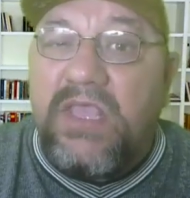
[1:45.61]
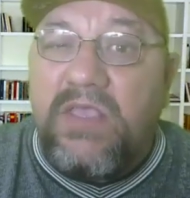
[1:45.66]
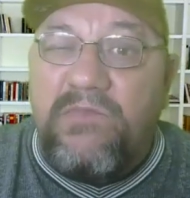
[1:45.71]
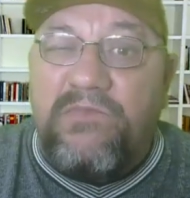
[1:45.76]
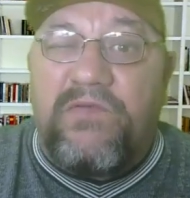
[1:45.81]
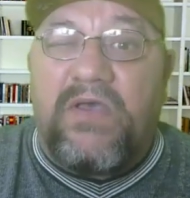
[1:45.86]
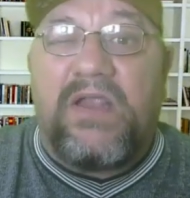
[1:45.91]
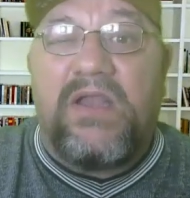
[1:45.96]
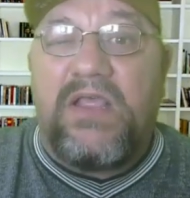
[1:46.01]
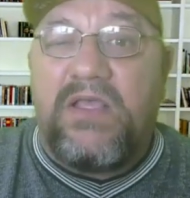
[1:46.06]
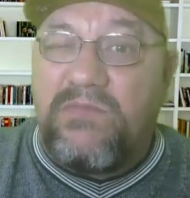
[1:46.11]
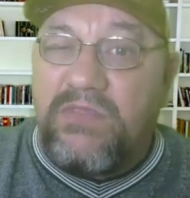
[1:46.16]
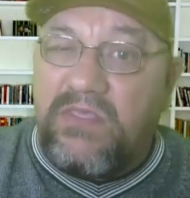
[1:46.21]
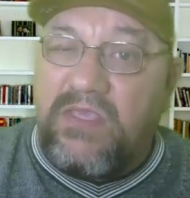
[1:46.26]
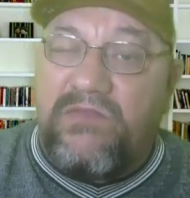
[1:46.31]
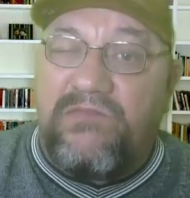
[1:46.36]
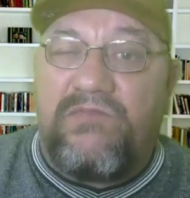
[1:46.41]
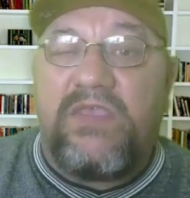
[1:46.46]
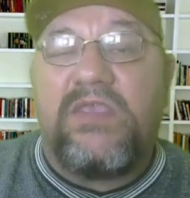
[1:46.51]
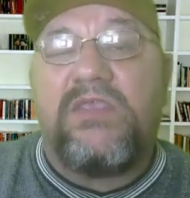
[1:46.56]
nós sempre
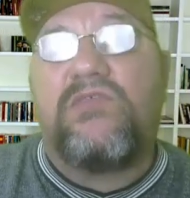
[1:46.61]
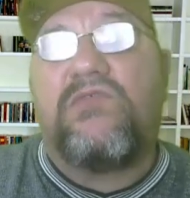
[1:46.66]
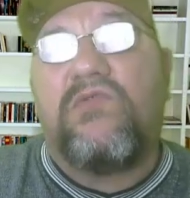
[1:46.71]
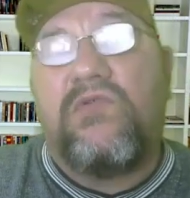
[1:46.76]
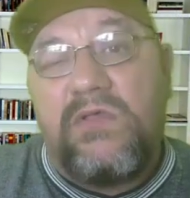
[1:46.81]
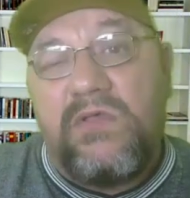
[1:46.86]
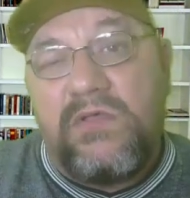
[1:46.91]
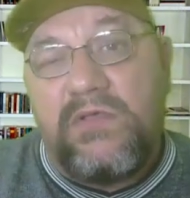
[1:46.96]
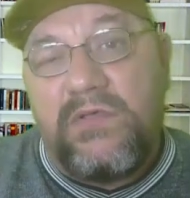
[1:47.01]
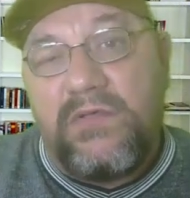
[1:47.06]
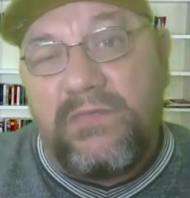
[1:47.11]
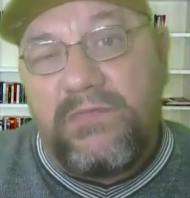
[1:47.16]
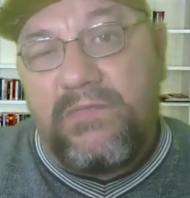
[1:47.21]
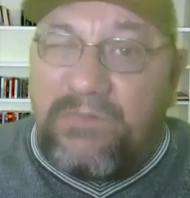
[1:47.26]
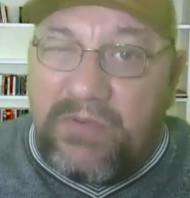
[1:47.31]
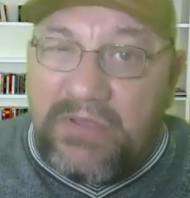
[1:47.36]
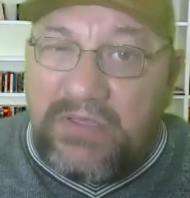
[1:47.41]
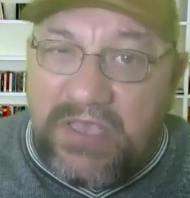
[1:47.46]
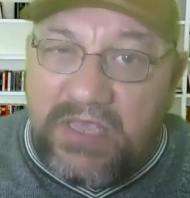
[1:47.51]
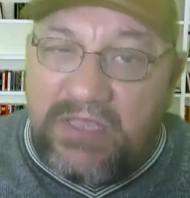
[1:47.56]
falamos em vídeo
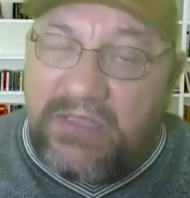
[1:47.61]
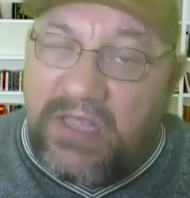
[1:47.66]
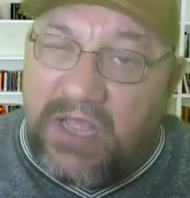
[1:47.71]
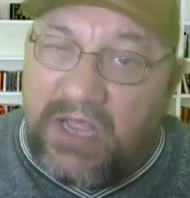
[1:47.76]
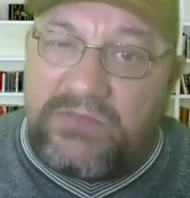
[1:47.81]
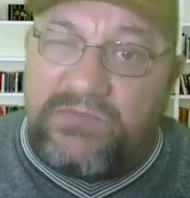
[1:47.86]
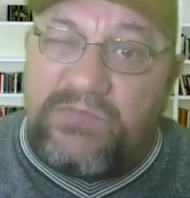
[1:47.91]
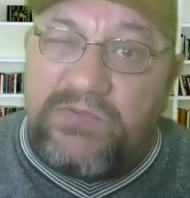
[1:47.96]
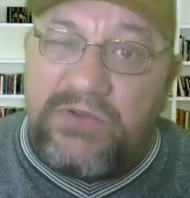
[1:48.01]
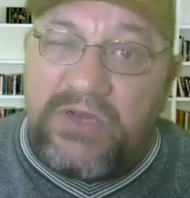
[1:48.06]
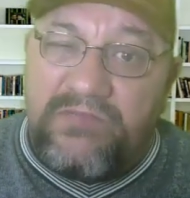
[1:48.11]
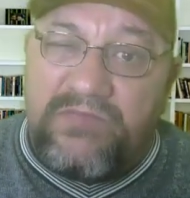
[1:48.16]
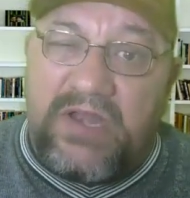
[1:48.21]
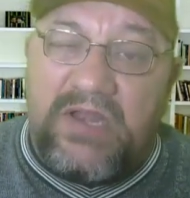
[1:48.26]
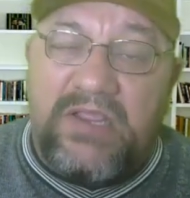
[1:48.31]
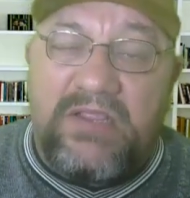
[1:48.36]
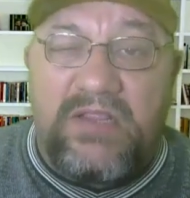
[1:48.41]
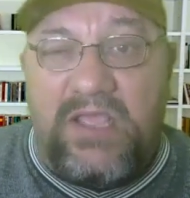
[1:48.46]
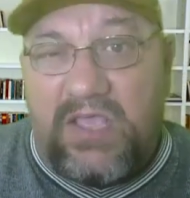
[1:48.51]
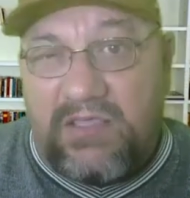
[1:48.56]
que aposentados
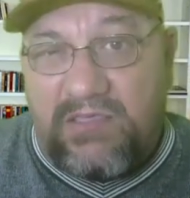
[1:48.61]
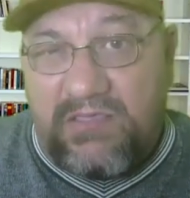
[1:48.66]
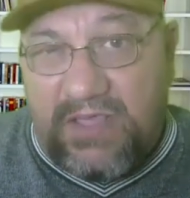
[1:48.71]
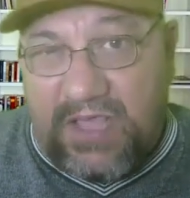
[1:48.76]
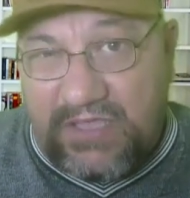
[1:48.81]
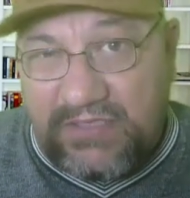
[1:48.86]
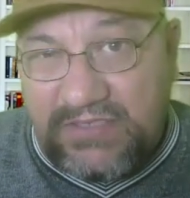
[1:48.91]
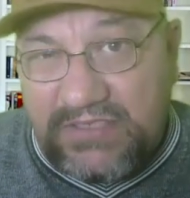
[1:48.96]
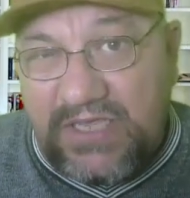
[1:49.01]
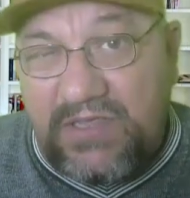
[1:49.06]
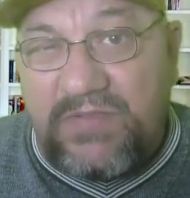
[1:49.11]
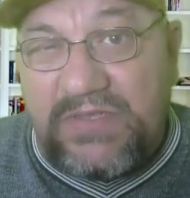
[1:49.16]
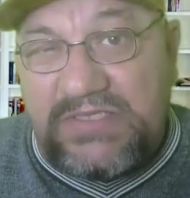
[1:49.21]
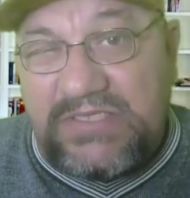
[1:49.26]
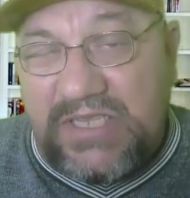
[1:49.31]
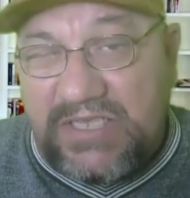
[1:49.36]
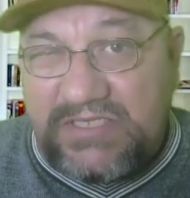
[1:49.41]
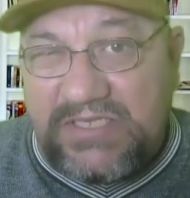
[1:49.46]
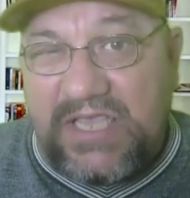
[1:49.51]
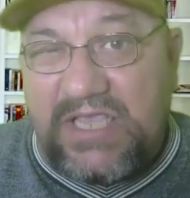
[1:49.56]
por invalidez
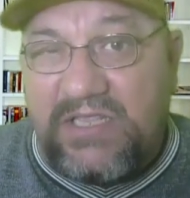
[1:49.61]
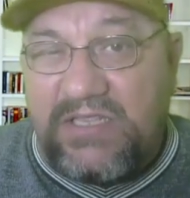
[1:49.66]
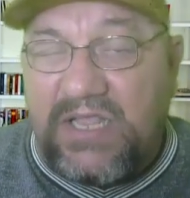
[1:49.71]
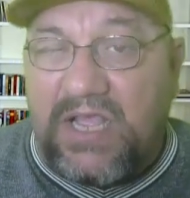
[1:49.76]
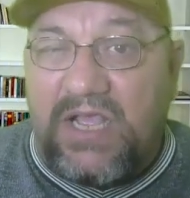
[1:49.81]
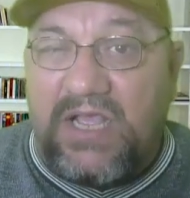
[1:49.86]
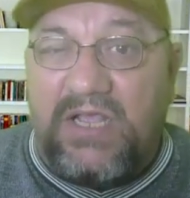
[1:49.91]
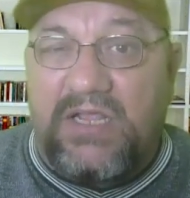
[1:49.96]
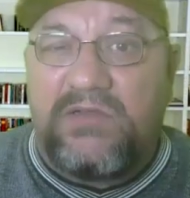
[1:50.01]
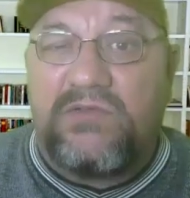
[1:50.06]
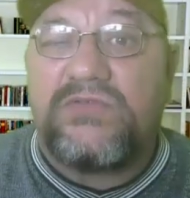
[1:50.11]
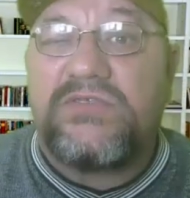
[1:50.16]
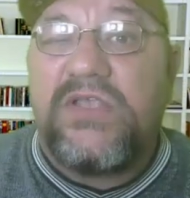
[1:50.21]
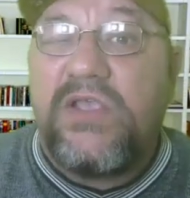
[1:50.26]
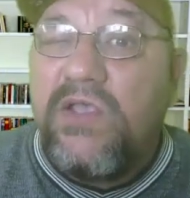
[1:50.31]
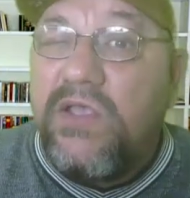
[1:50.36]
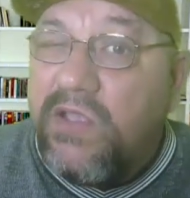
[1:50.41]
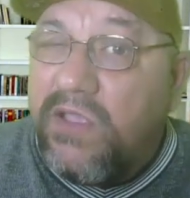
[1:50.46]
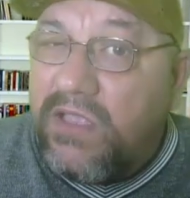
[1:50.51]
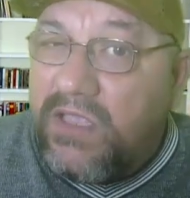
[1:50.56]
acima de 60
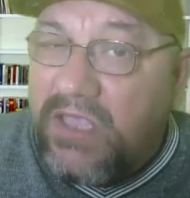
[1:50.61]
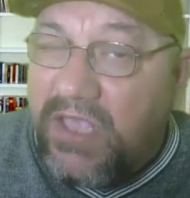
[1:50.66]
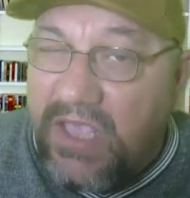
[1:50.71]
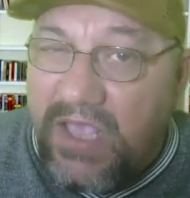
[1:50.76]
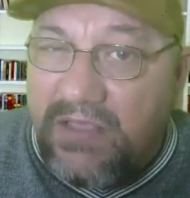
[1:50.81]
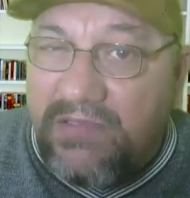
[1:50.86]
anos,